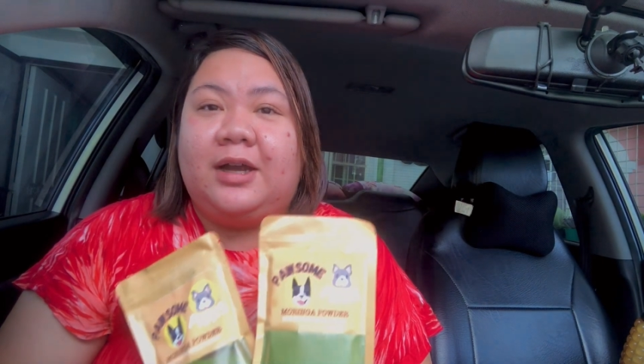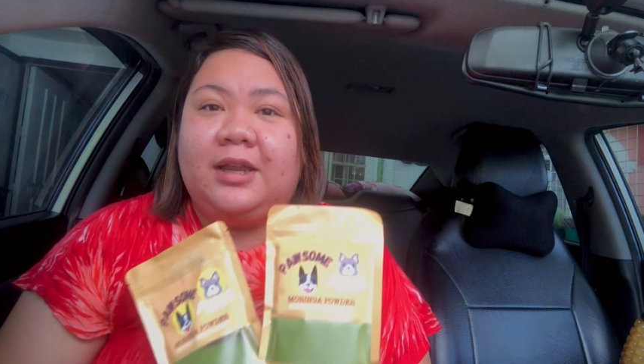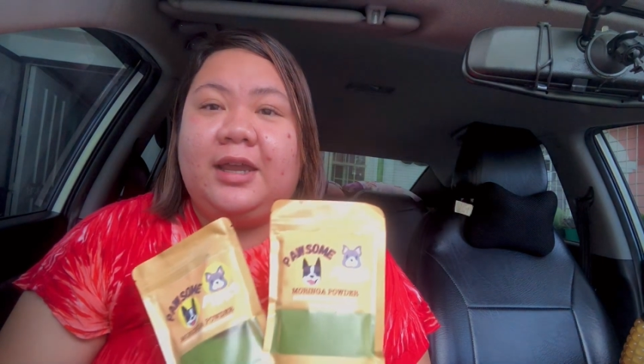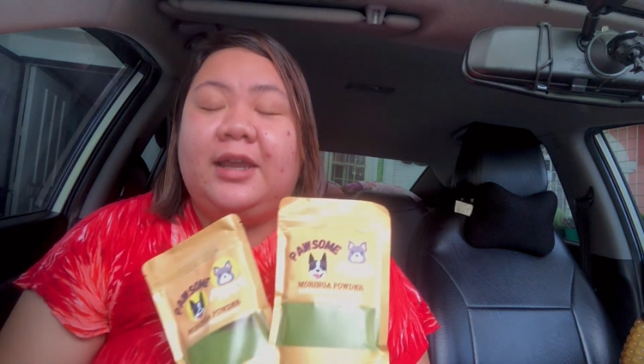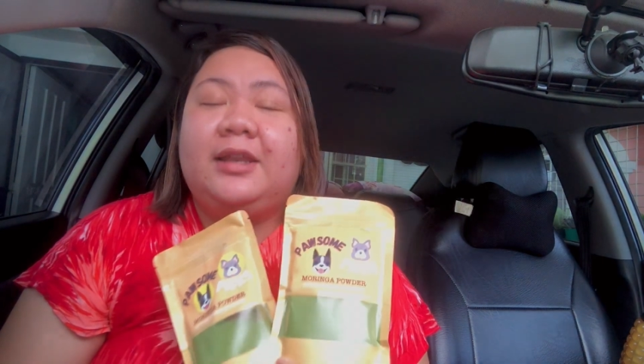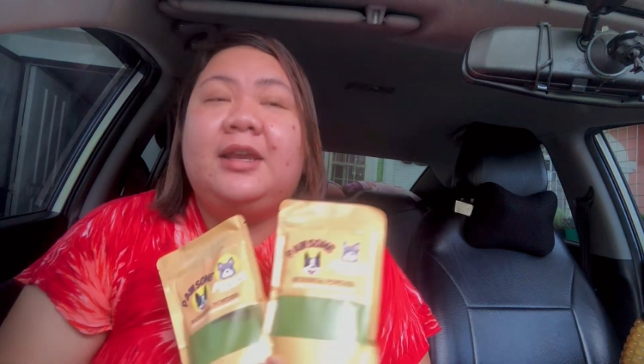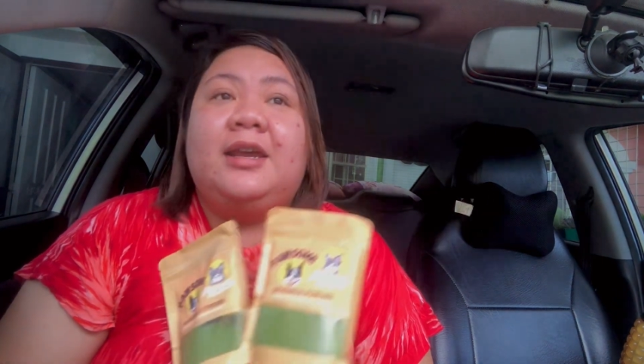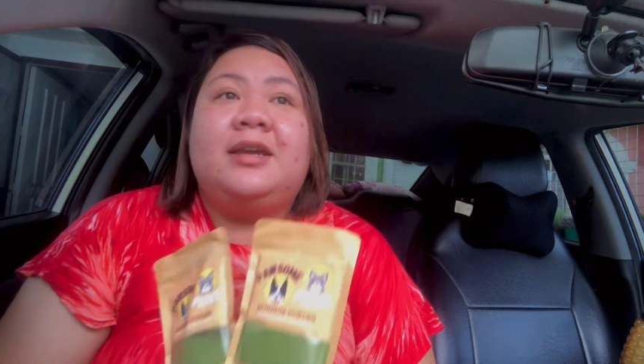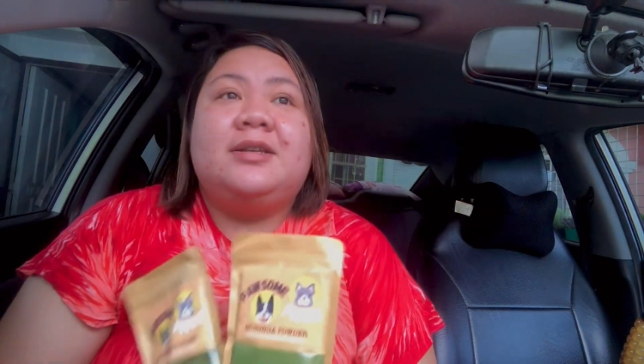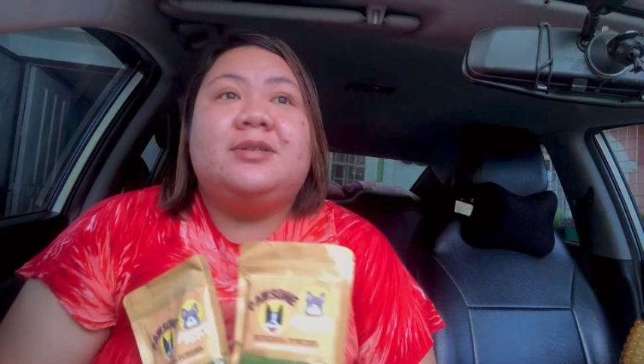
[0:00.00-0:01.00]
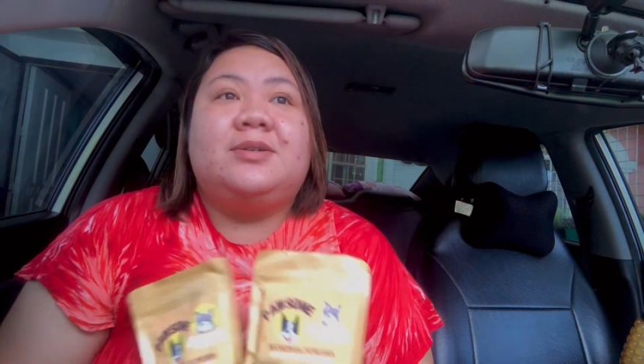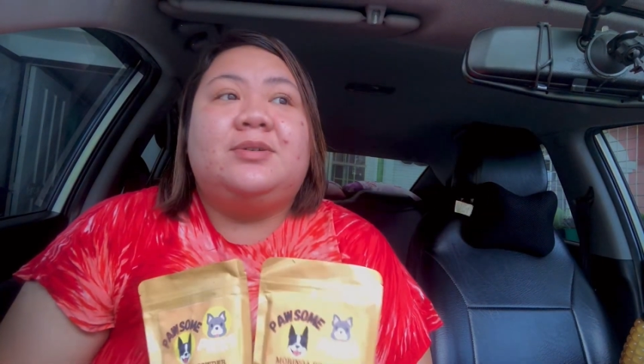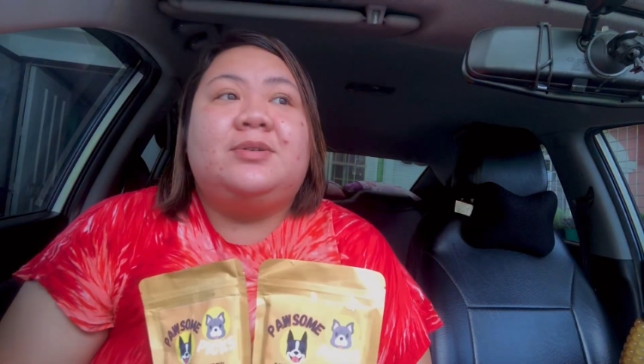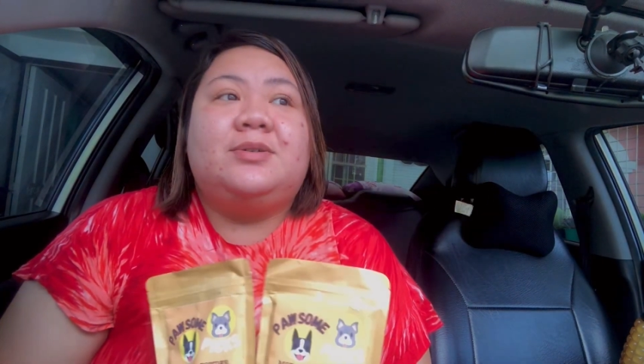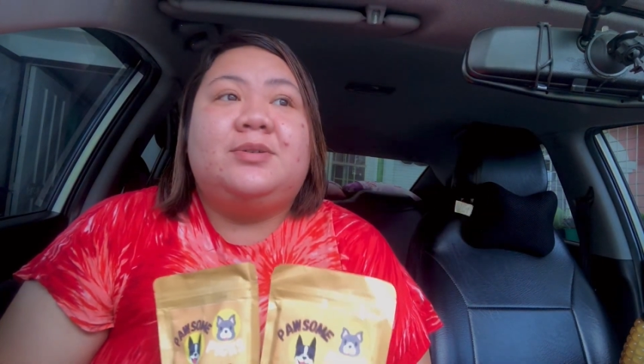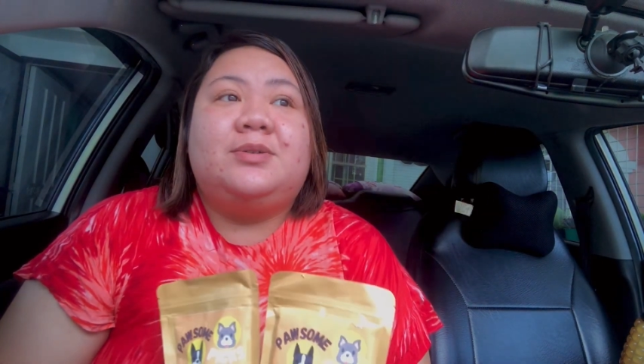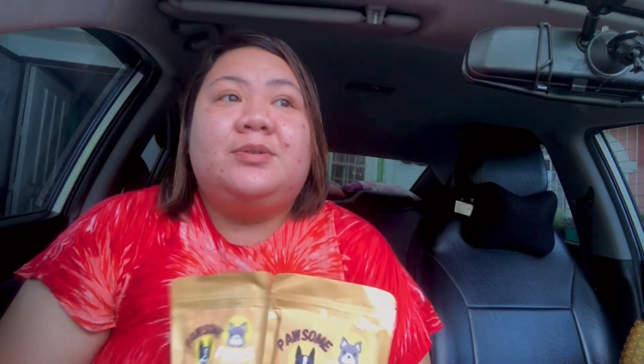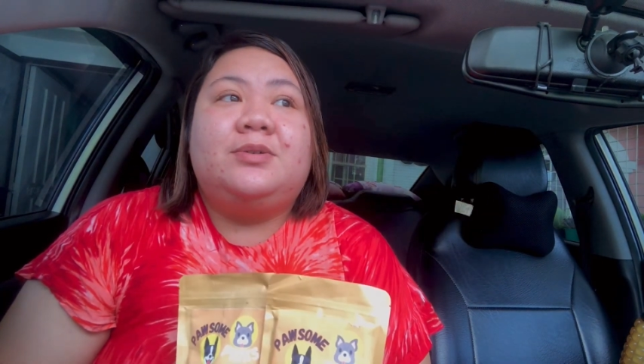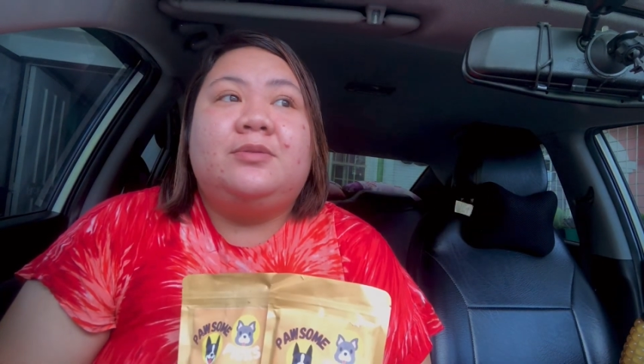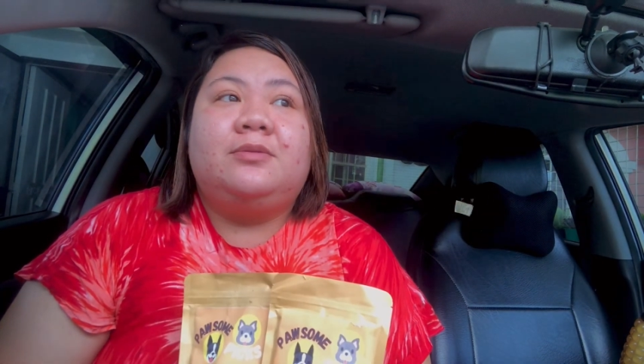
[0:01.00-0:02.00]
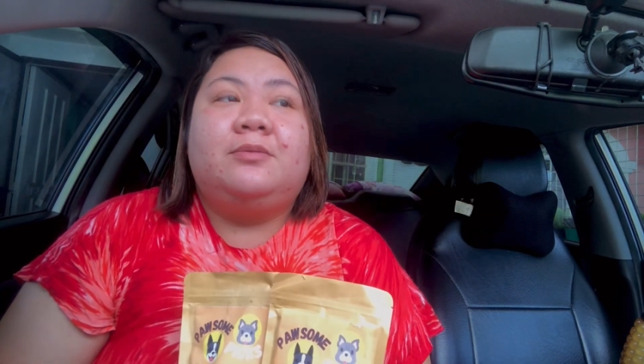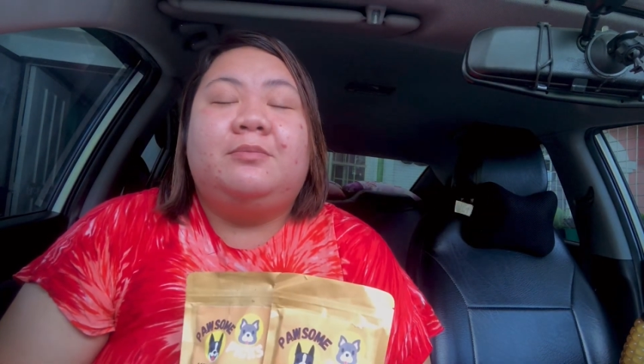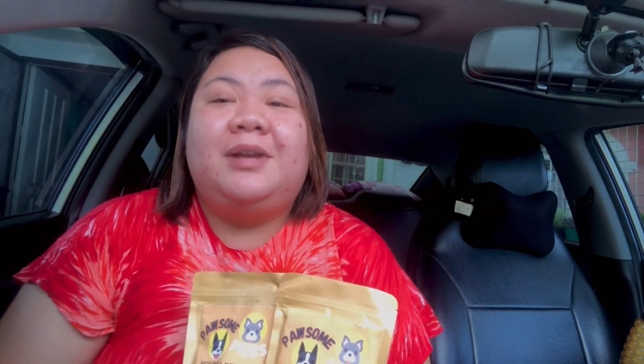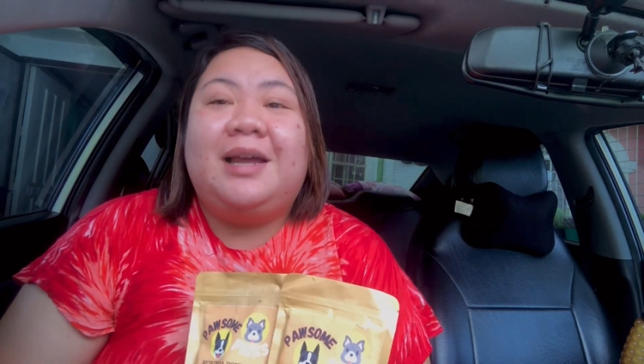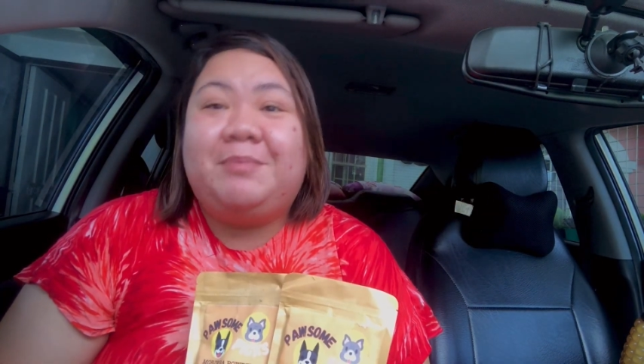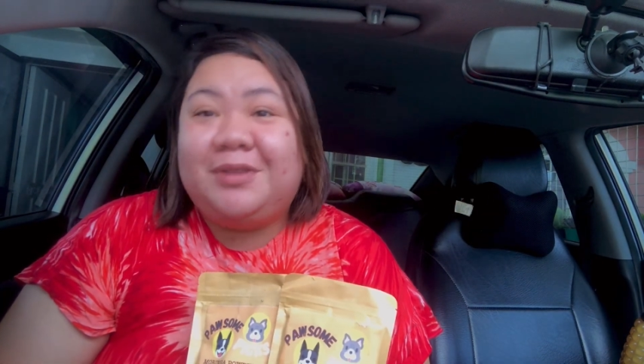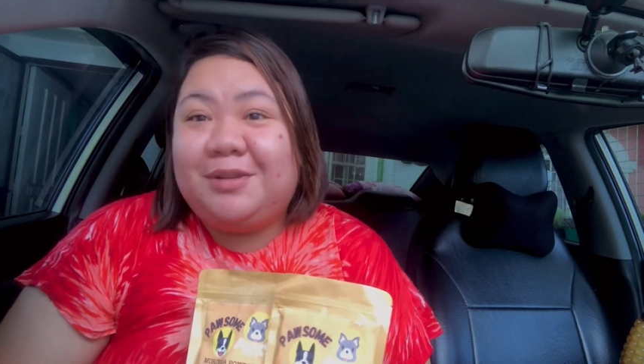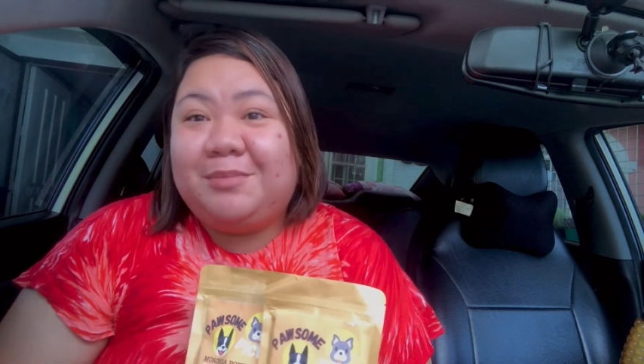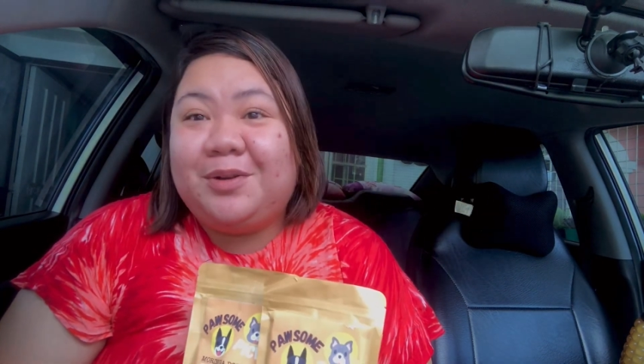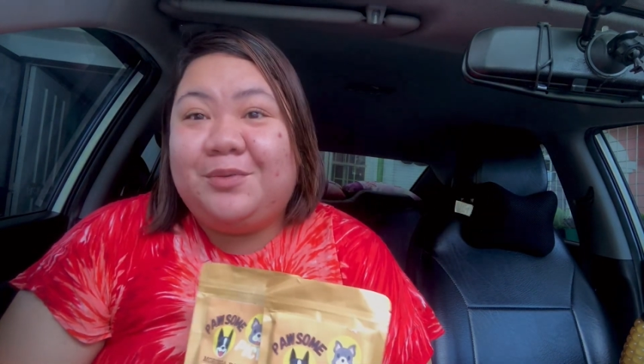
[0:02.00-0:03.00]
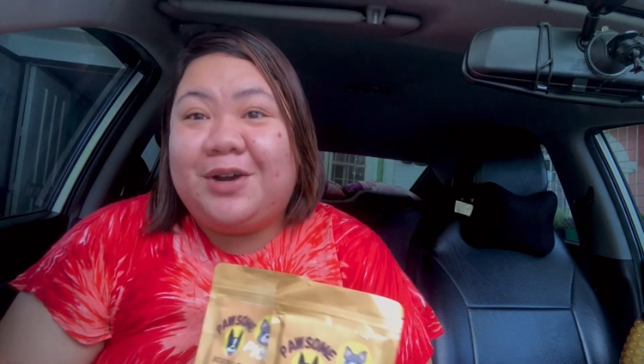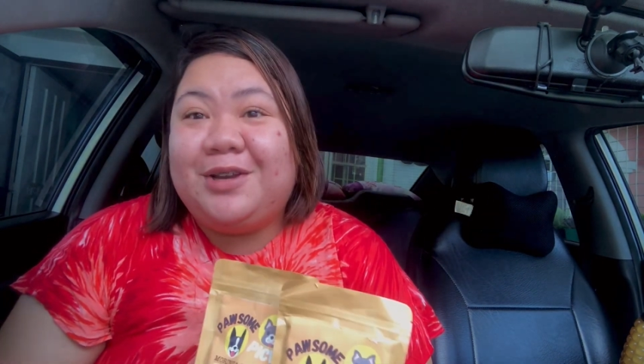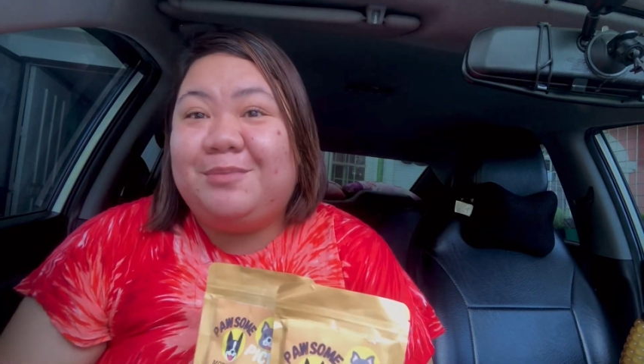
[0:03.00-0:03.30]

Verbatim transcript: Again, so, malapit na mag one